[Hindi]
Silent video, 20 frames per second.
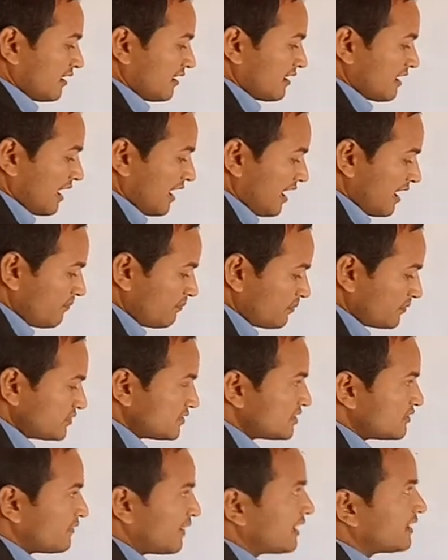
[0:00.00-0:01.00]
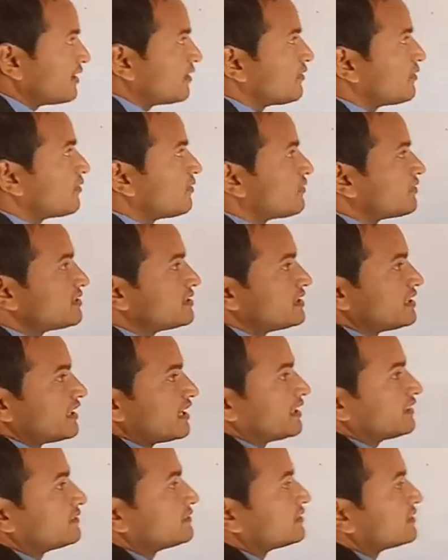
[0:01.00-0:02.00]
यहाँ पूंजीवाद देखो कौन सी
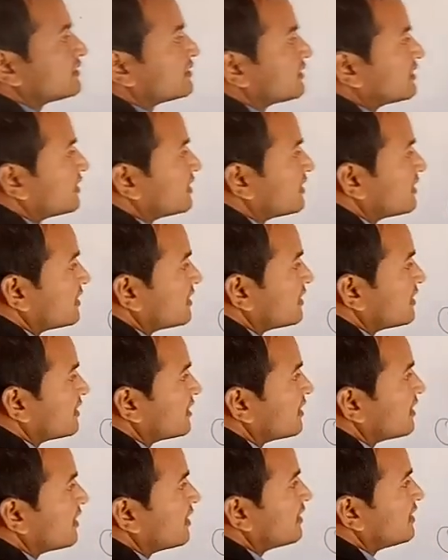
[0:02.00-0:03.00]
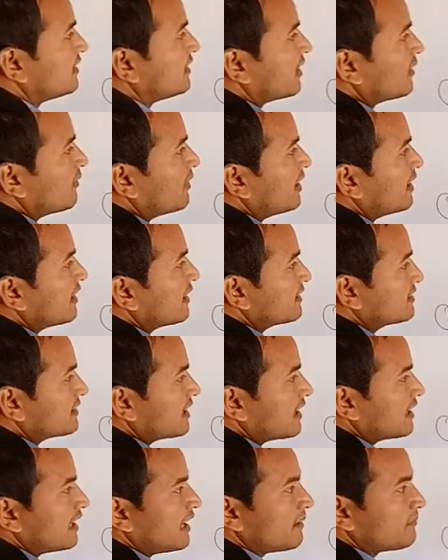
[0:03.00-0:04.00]
है ये वाले
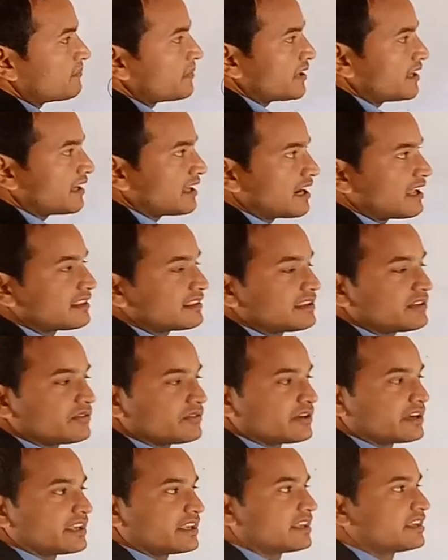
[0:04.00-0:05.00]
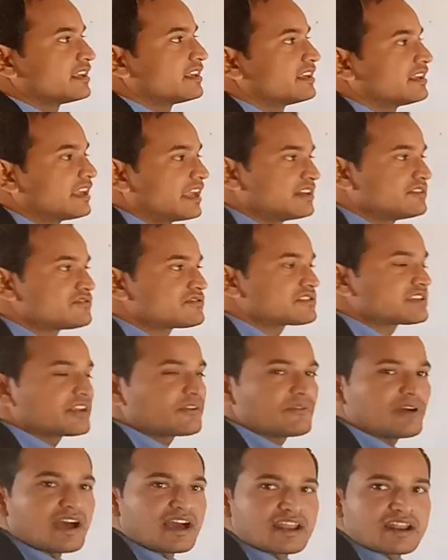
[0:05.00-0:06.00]
इसके खिलाफ फिर क्रांति होगी यानी जो
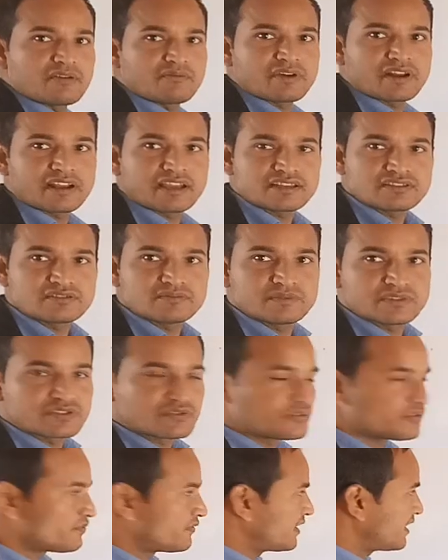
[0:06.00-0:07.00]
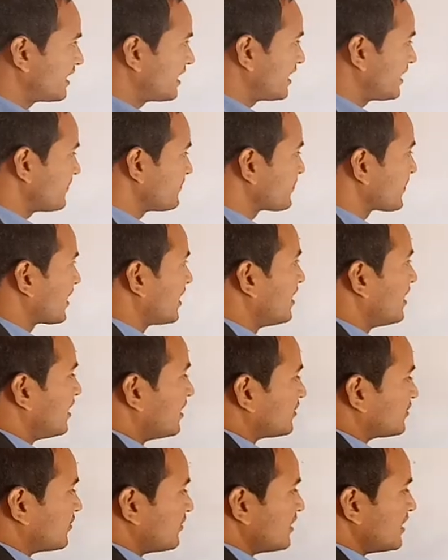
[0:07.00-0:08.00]
सर्वहारा वर्ग है जो मजदूर वर्ग है
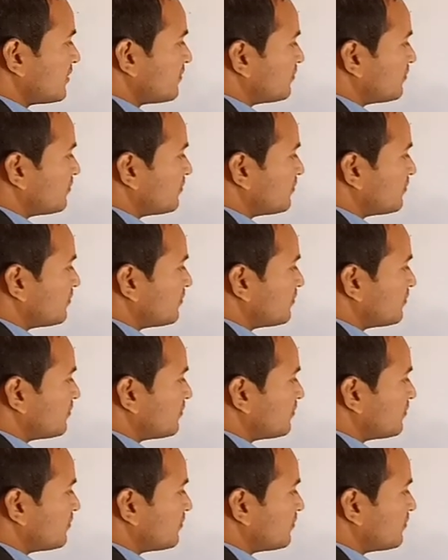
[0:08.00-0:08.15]
तो ये